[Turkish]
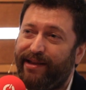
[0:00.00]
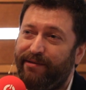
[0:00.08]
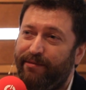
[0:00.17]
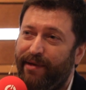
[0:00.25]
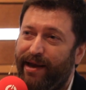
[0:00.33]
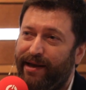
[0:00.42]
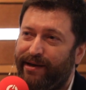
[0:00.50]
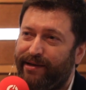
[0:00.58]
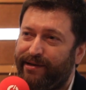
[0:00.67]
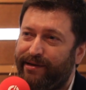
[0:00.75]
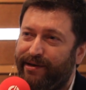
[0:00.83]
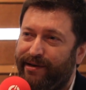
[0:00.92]
edinmeye
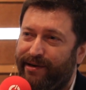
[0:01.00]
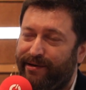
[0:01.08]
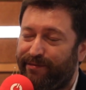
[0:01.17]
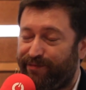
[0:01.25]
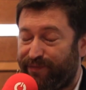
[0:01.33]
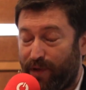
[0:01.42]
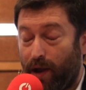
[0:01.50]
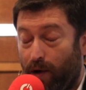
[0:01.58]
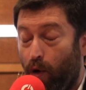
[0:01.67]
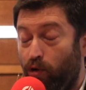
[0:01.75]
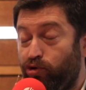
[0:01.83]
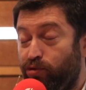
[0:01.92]
e,
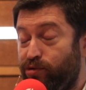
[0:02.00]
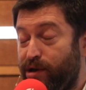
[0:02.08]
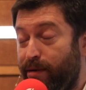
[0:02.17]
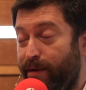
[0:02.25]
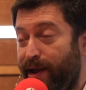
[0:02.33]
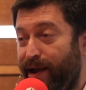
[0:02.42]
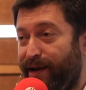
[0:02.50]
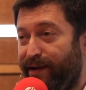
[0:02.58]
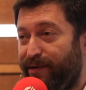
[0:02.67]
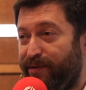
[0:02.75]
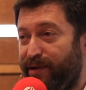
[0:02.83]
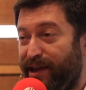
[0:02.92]
özümsemeye
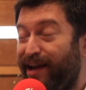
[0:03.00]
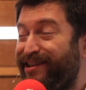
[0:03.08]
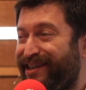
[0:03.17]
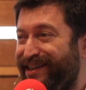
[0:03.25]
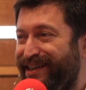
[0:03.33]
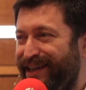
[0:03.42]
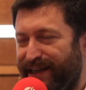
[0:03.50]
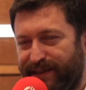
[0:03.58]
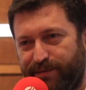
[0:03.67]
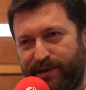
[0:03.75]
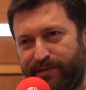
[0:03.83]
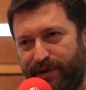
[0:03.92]
yatkın
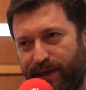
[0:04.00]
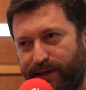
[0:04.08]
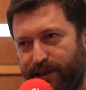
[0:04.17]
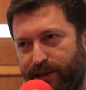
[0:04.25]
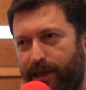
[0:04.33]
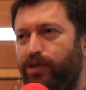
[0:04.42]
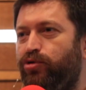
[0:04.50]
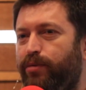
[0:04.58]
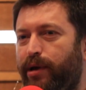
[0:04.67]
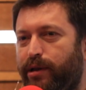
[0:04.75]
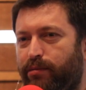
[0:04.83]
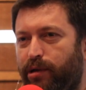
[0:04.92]
değiliz. Biz birazcık
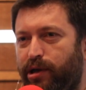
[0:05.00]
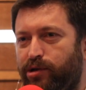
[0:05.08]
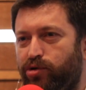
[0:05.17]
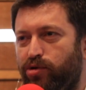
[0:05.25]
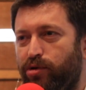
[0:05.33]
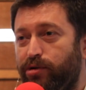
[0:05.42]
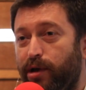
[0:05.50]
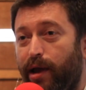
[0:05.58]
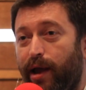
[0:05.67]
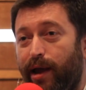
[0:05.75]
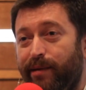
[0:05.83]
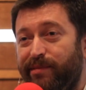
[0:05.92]
tecrübe etmeyi istiyoruz.
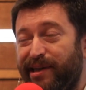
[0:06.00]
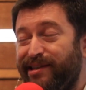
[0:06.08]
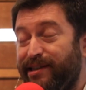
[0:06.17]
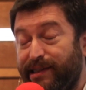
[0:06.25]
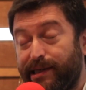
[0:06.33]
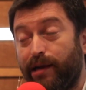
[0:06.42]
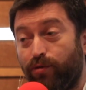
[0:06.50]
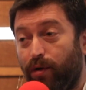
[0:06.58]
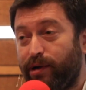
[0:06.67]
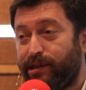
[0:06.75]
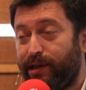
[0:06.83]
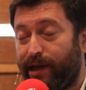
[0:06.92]
Biraz insan
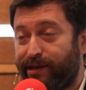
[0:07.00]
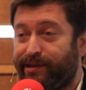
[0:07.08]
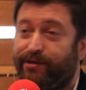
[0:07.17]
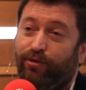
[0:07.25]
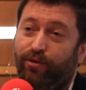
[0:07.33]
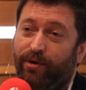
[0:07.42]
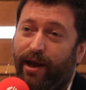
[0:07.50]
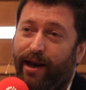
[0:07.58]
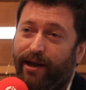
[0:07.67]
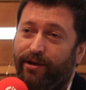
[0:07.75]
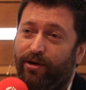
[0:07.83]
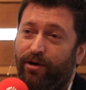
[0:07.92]
doğası da aslında onu
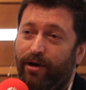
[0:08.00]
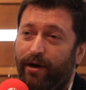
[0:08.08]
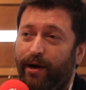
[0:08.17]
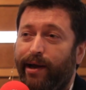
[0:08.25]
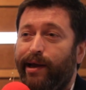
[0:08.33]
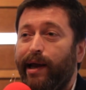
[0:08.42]
gerektiriyor.